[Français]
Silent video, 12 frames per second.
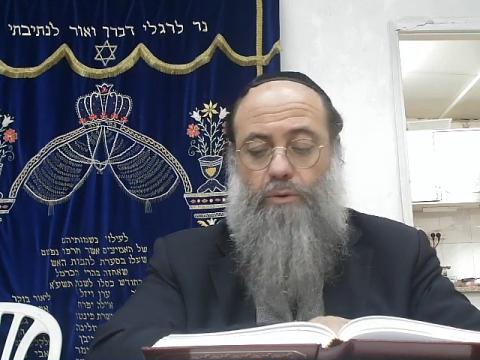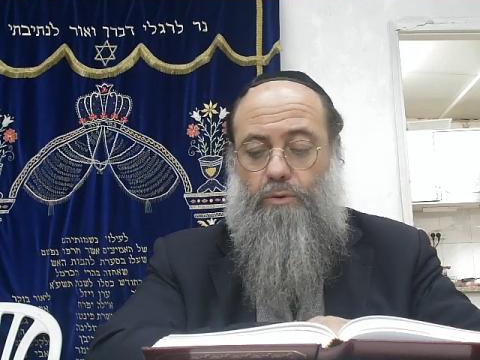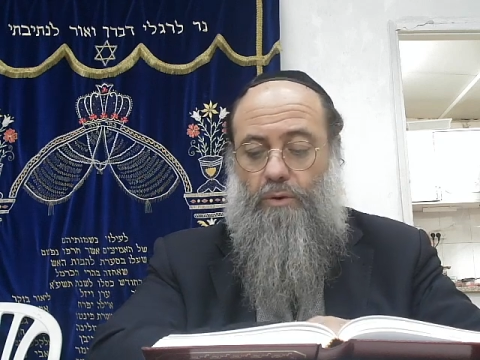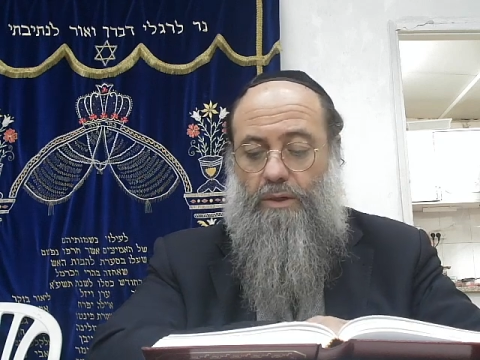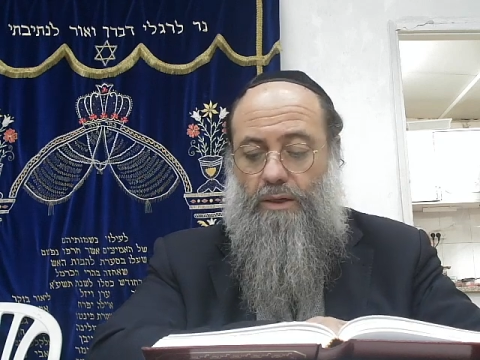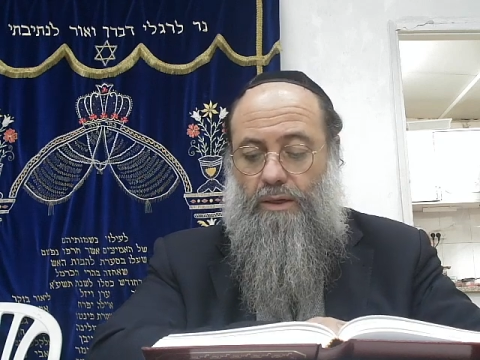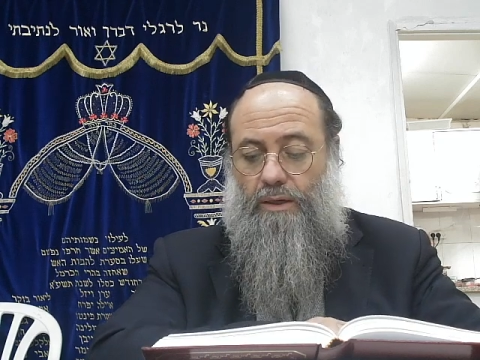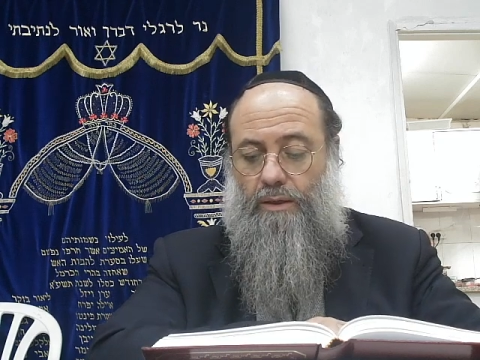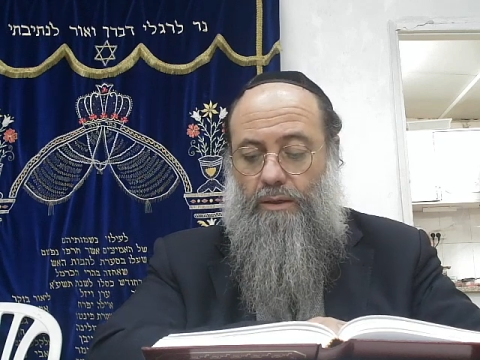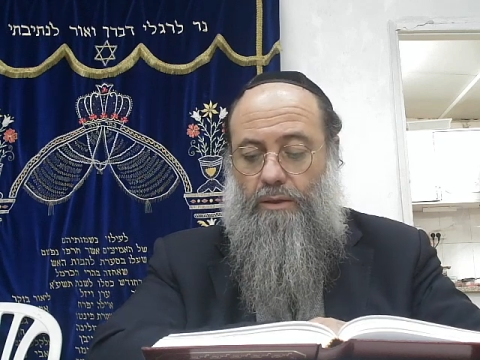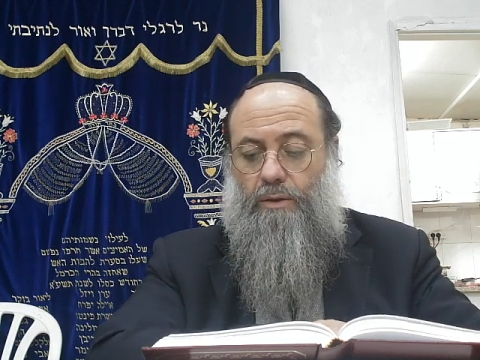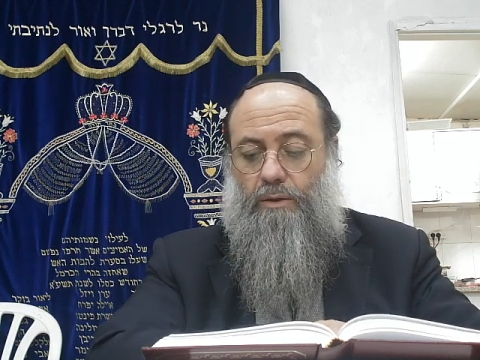
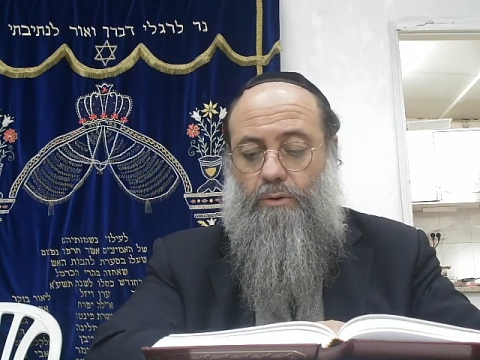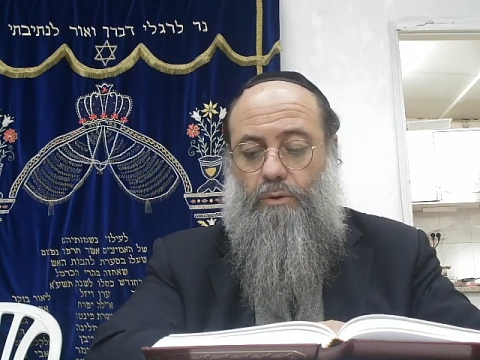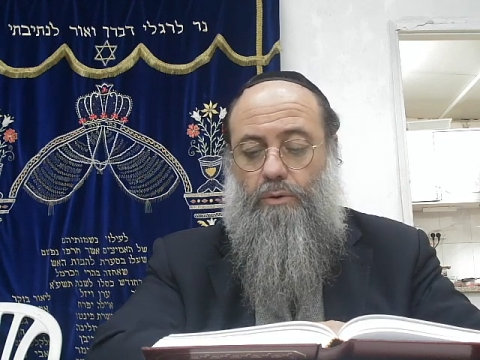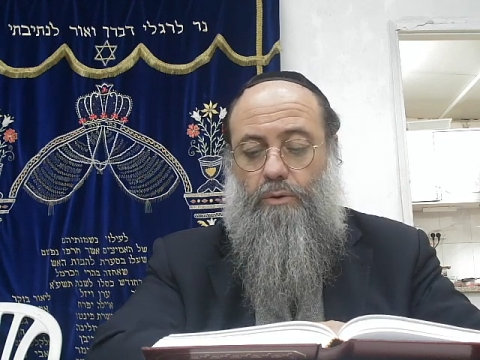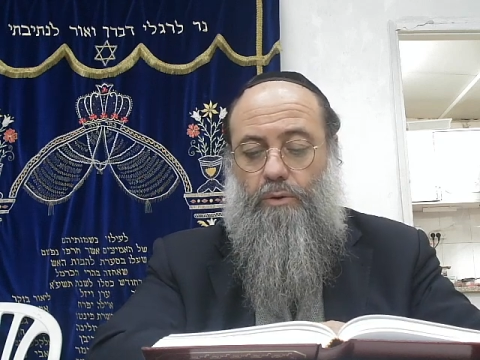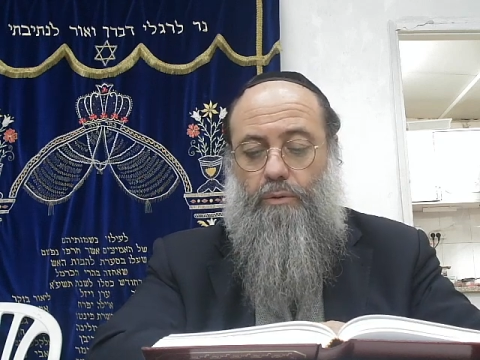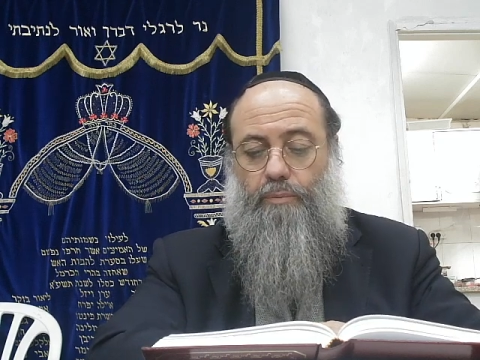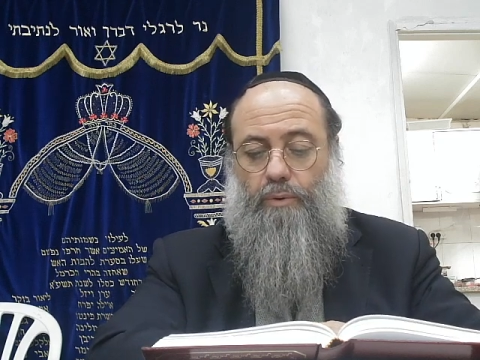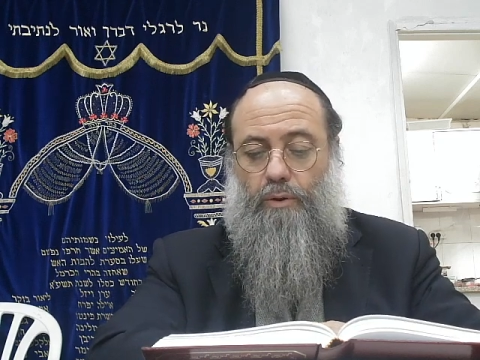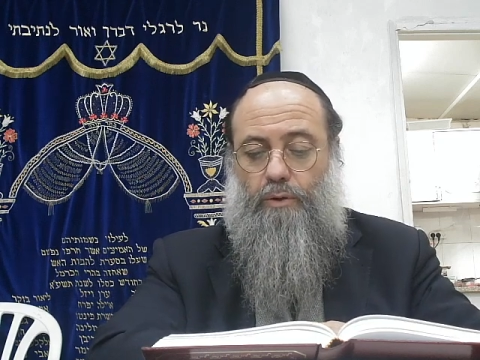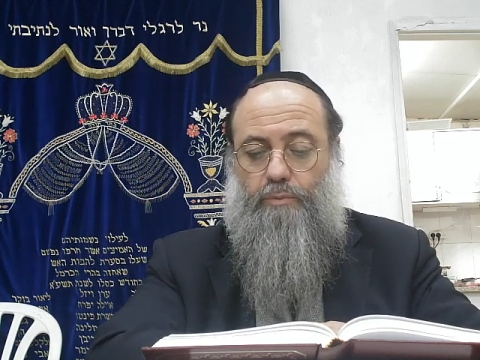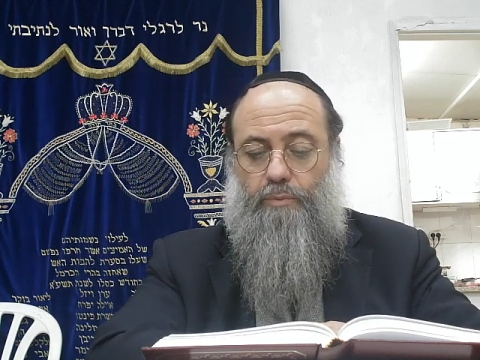Tochacha, de
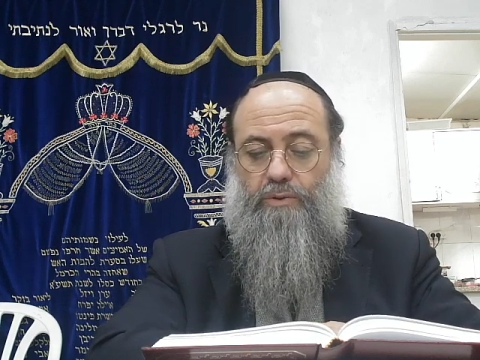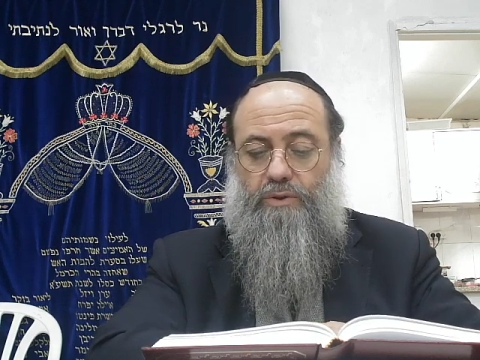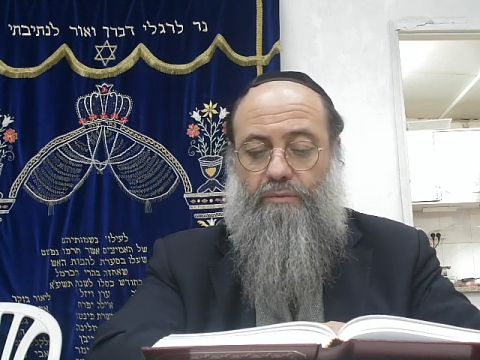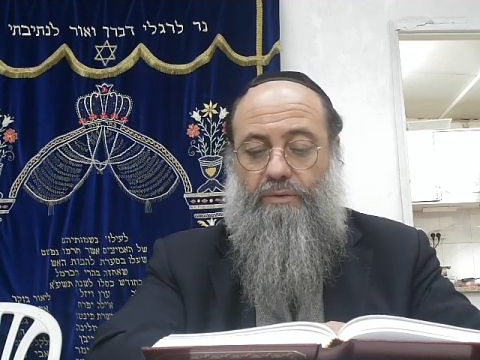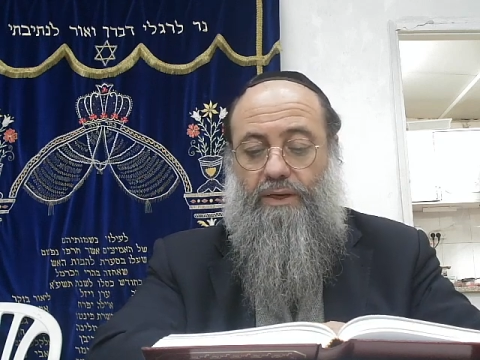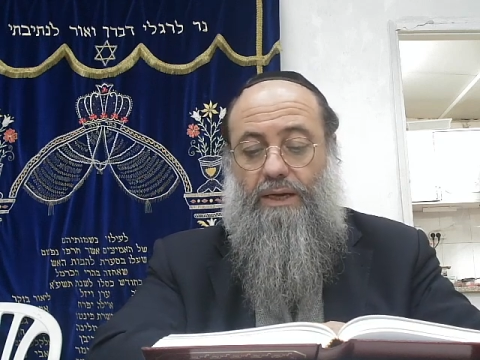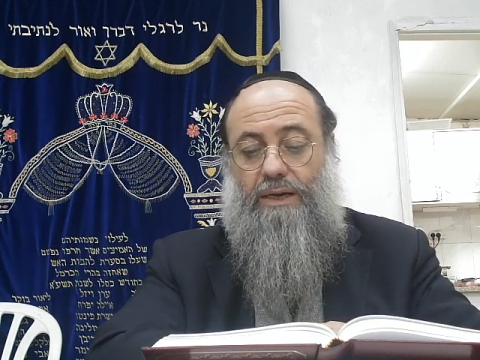reproches possibles.